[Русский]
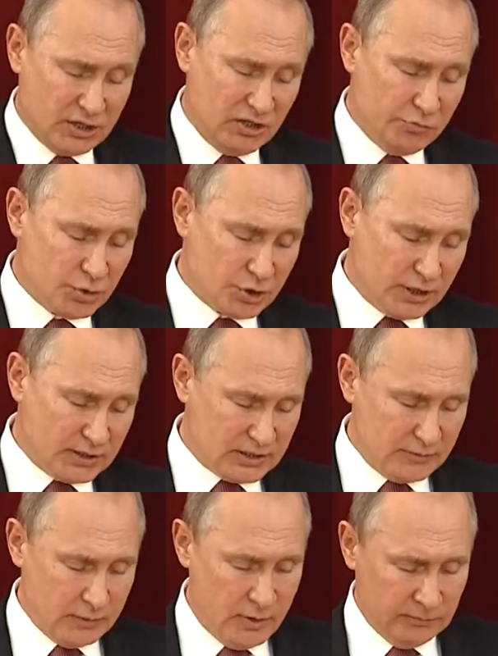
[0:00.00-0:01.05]

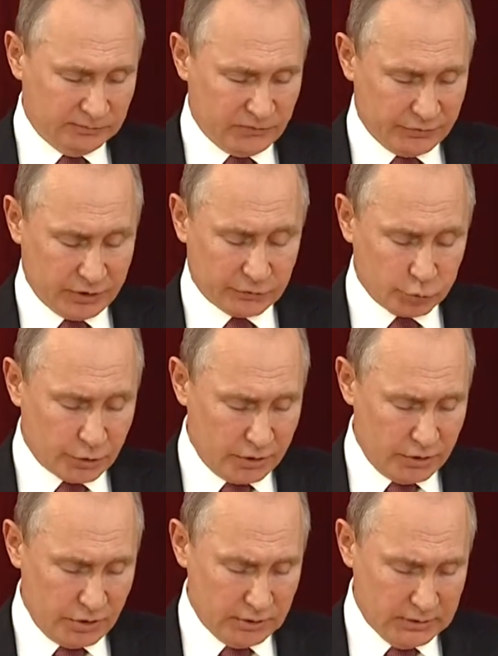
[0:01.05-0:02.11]
невмешательство в их
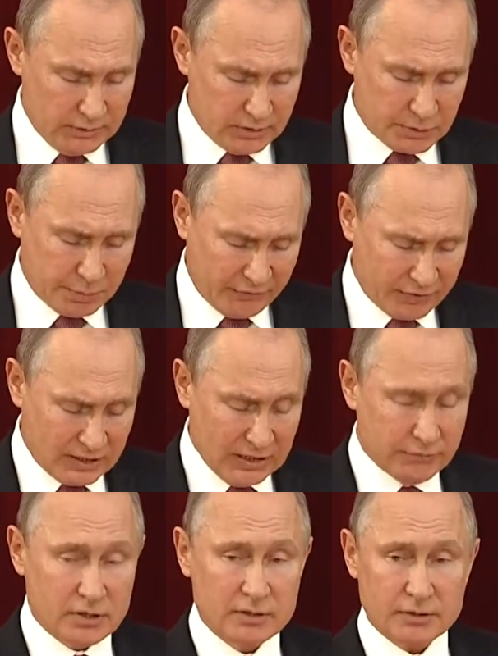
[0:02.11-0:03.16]
внутренние дела,
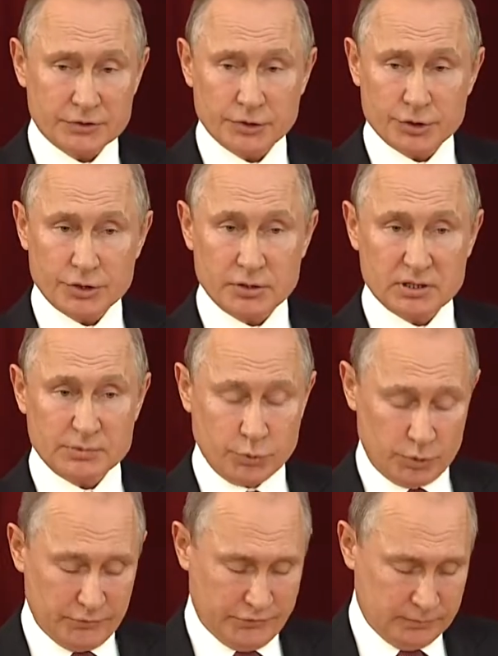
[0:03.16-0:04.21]
справедливое разрешение
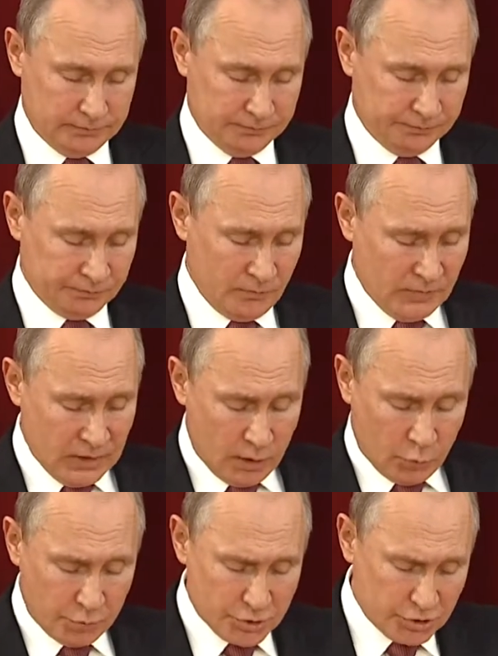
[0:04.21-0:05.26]
споров.
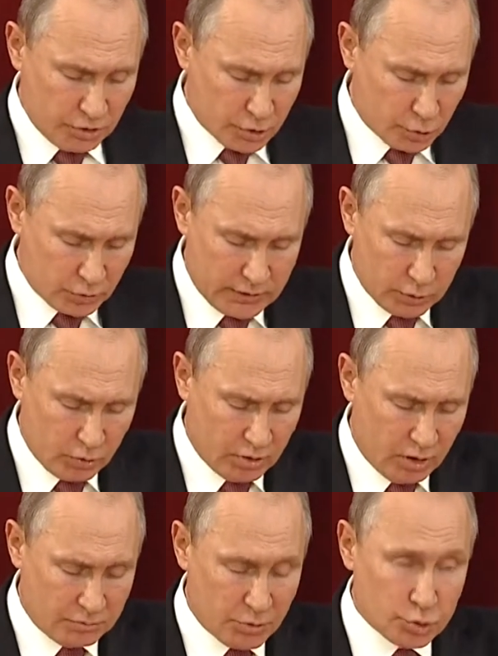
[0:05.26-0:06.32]
Убеждены, что, следуя
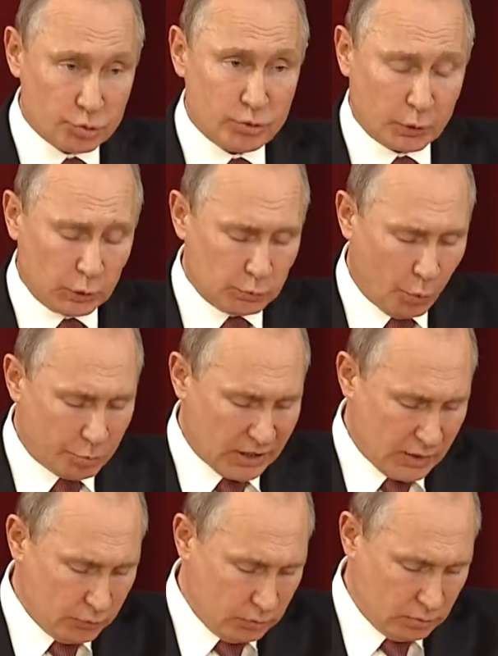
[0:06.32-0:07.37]
международному
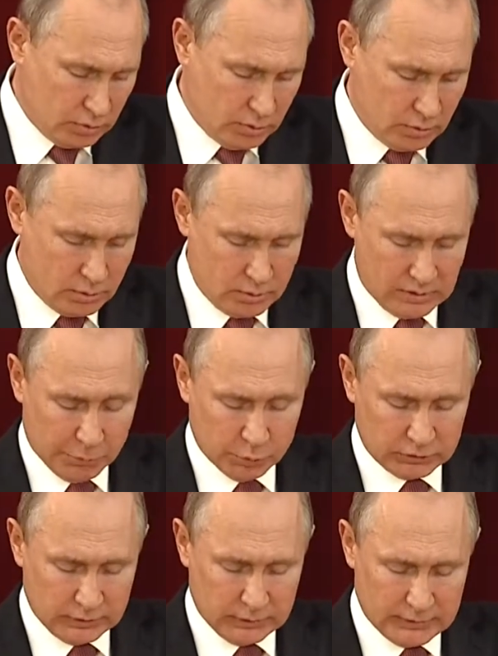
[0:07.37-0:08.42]
праву,
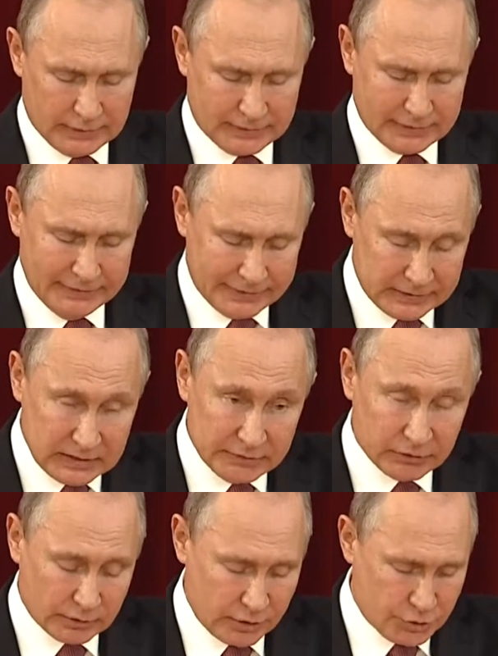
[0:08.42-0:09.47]
работая на
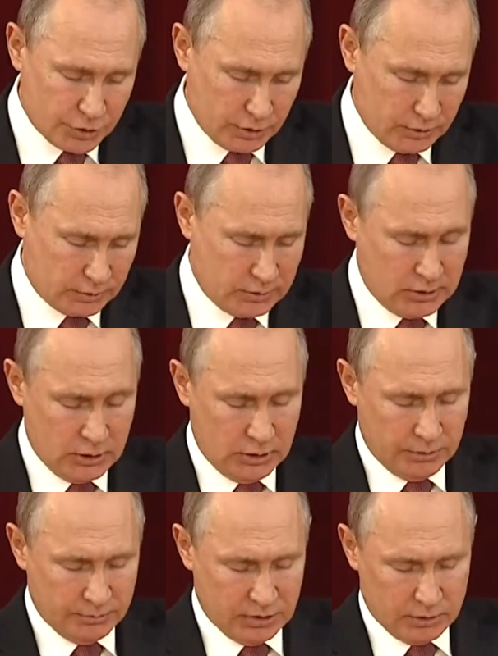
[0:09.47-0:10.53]
коллективных началах,
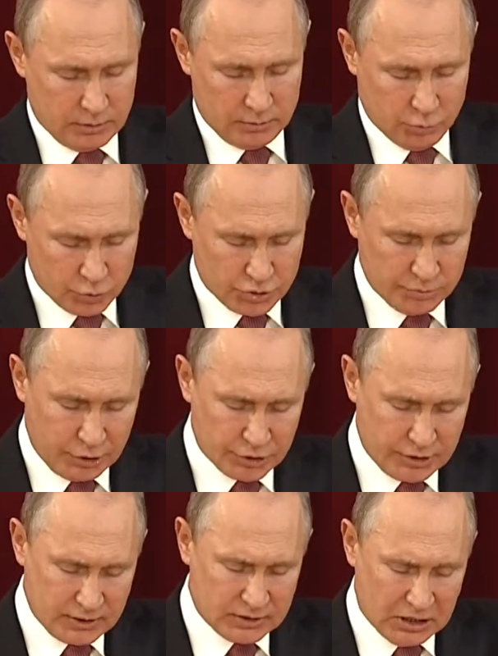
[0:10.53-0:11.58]
мы можем
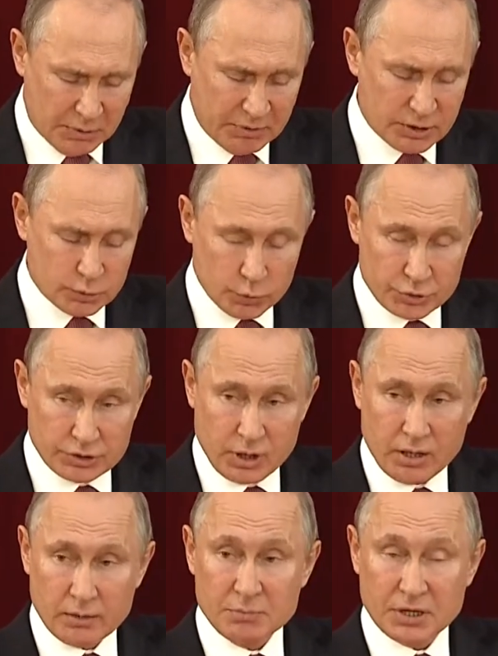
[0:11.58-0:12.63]
решать самые сложные
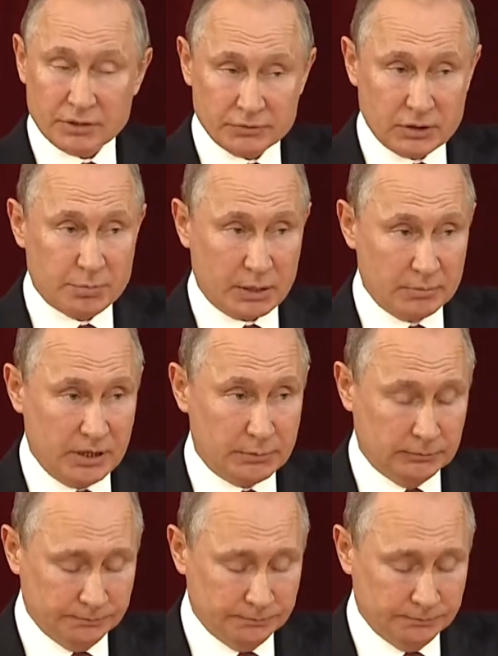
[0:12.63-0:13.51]
мировые проблемы.